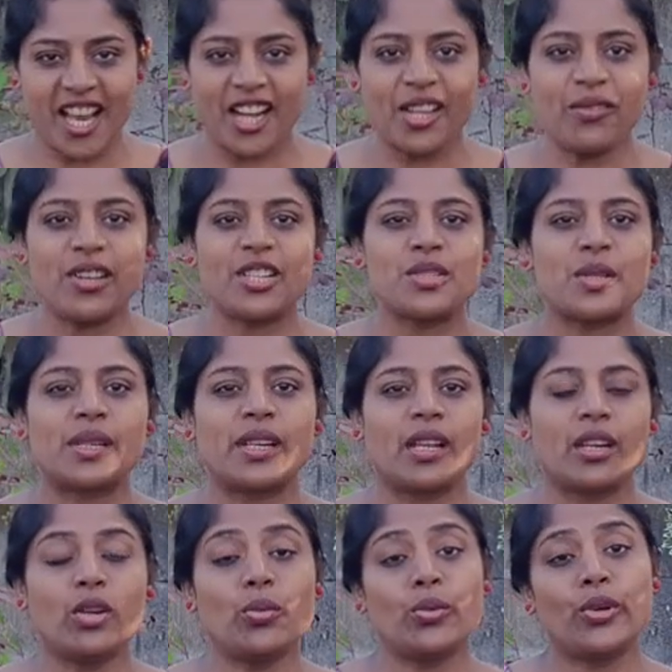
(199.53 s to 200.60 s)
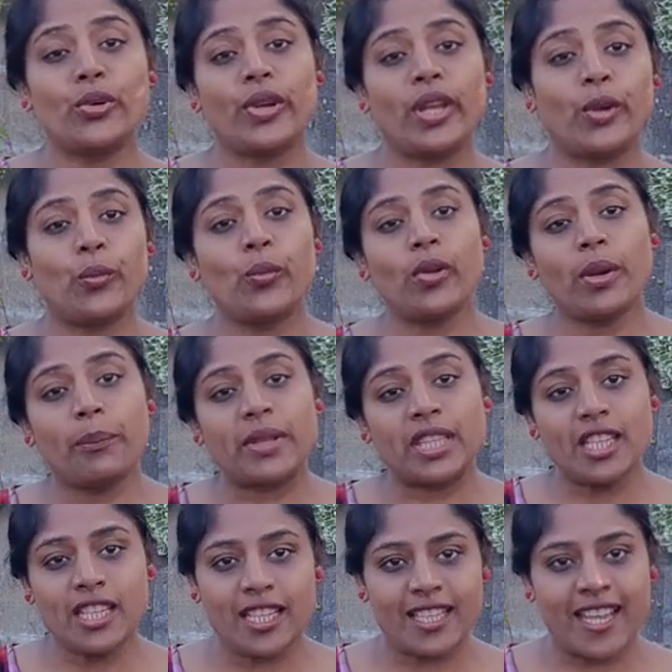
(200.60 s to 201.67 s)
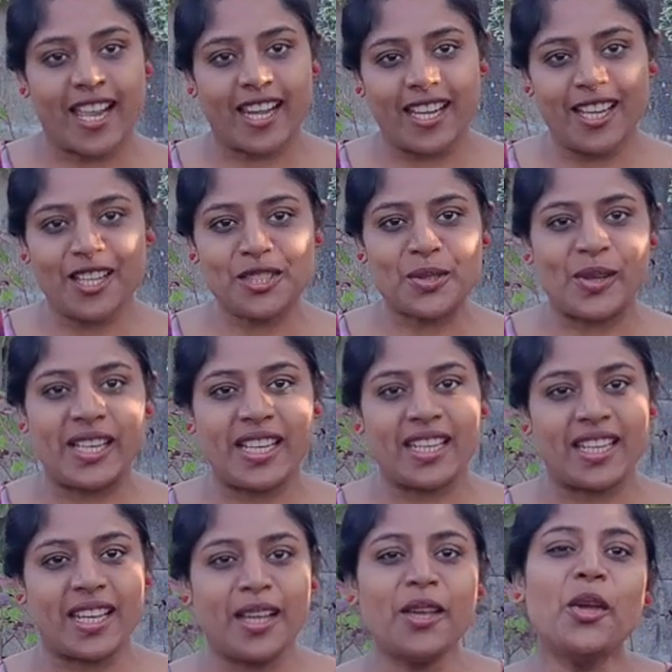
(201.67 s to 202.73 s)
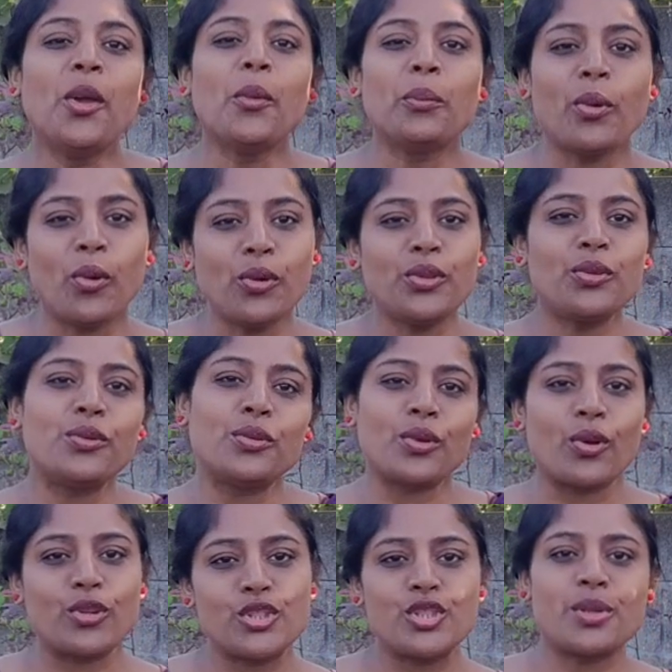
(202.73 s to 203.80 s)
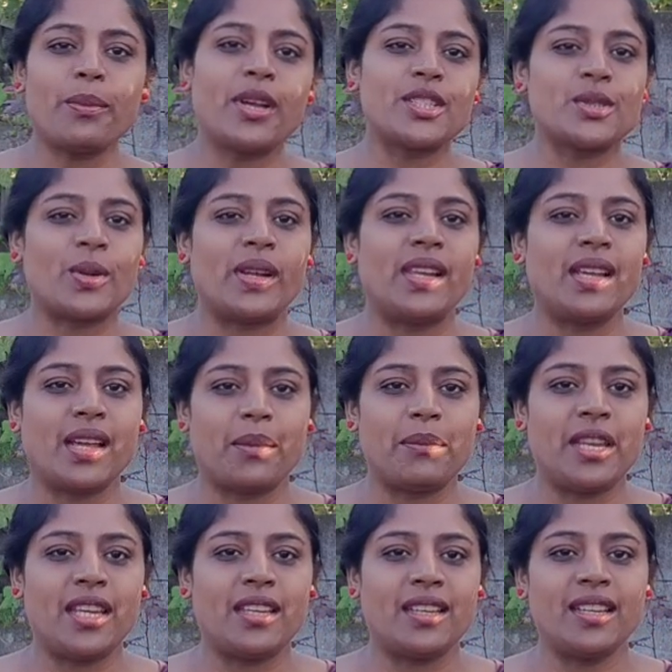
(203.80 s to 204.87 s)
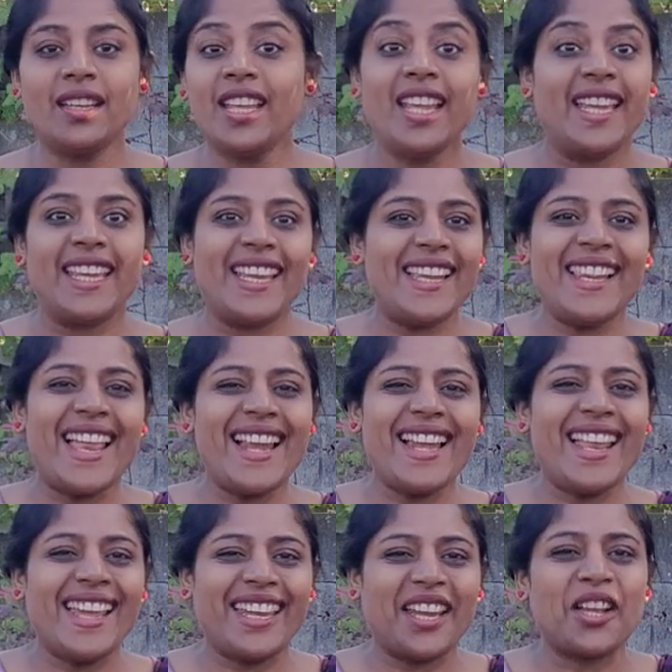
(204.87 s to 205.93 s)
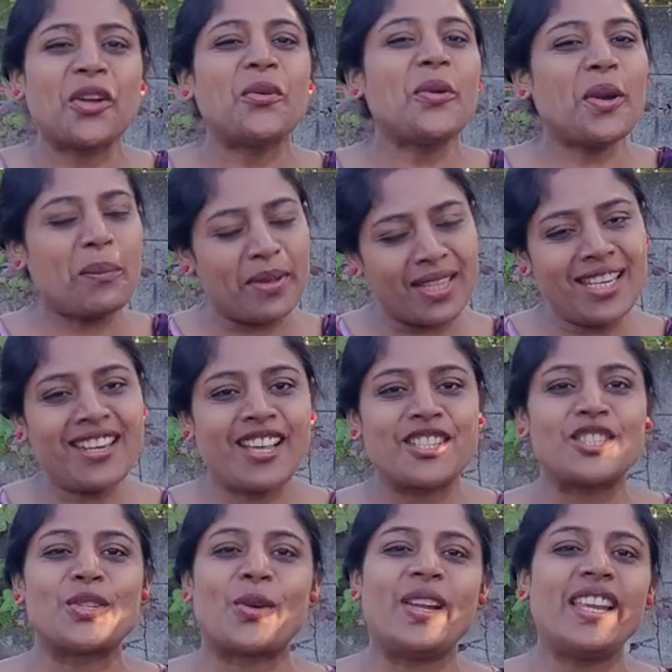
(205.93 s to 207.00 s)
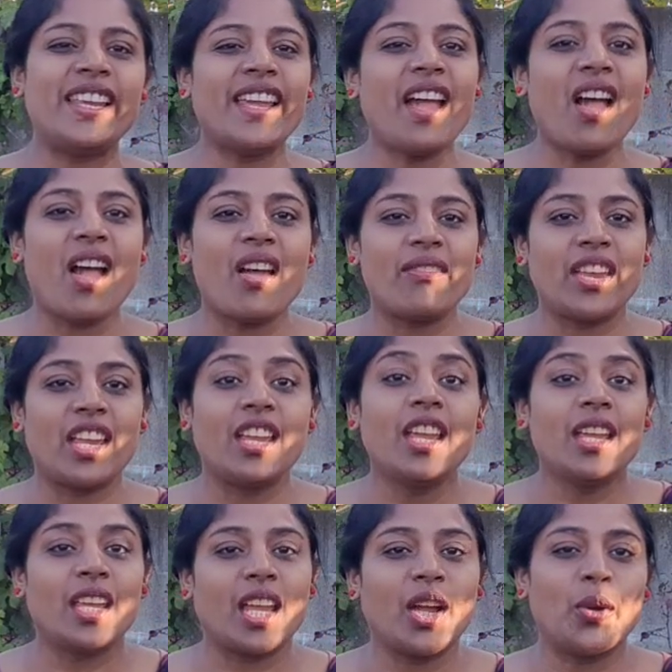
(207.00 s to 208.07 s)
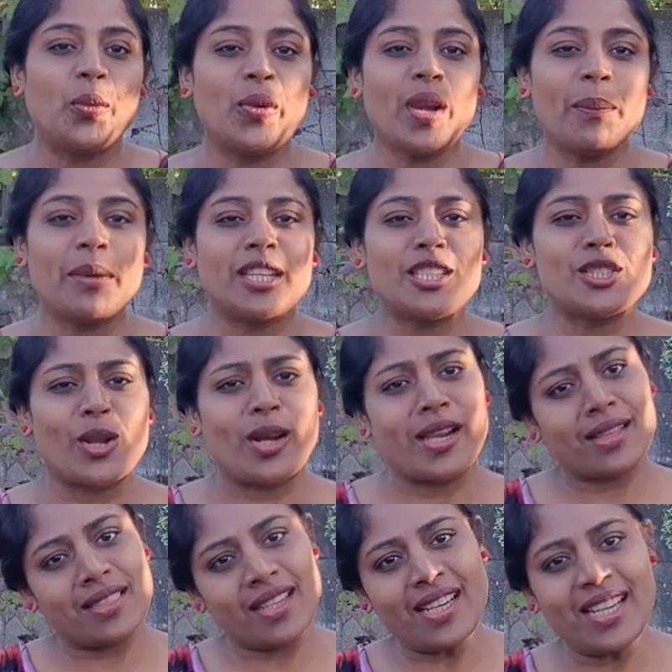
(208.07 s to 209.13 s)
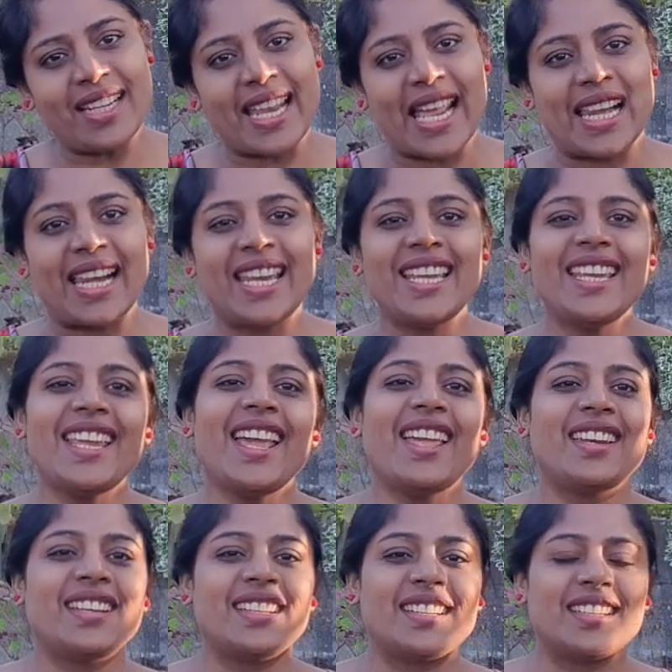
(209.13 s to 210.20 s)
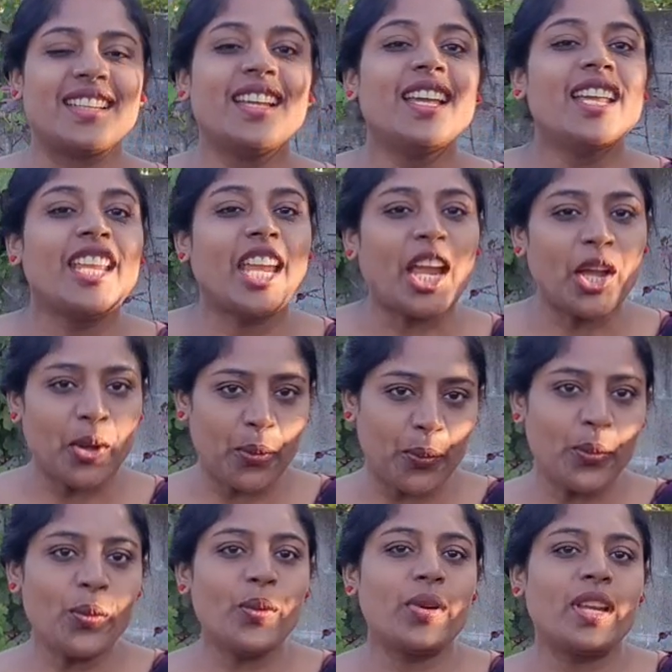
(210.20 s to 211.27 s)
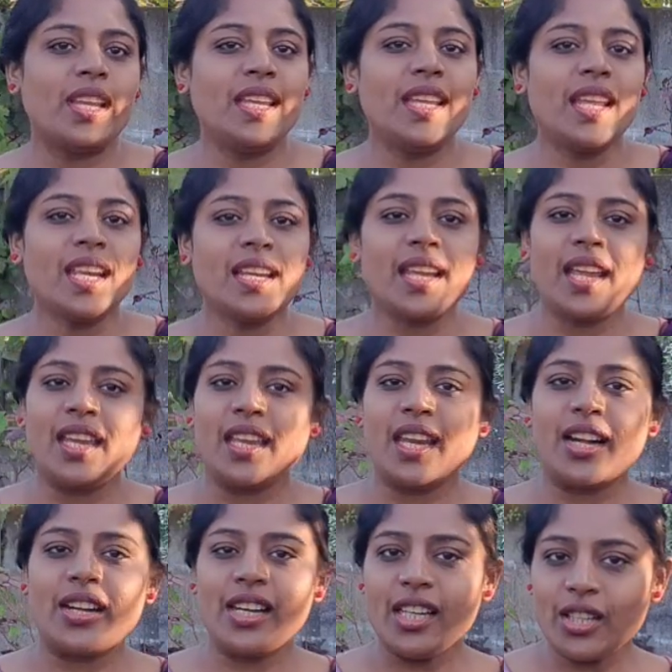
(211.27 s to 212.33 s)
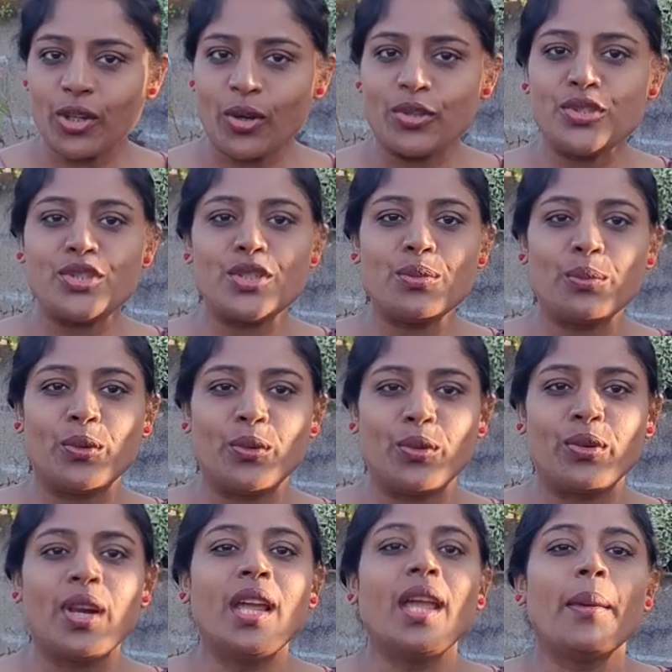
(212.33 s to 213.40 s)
கணவர் சொல்றாரு உன்னுடைய ஊரை பத்தி நீ நிறைய சொல்லிட்ட போதும் கொஞ்சமா சொல்லு அப்படின்னு இல்ல இல்ல எங்க ஊரை பத்தி நான் சொல்லியே ஆவேன் எங்க ஊரை பத்தி சொல்றதுக்கு நிறைய இருக்கு எங்க ஊர் இயற்கை எழில் கொஞ்சம் ஊர்